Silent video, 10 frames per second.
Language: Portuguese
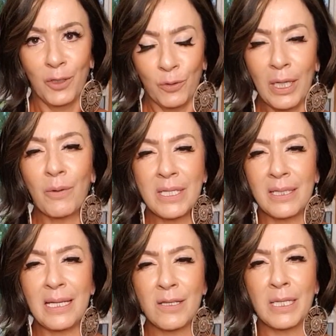Tudo é
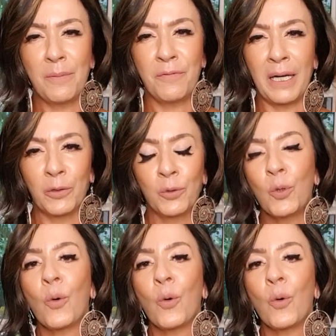coincidência, eu sempre falo, tudo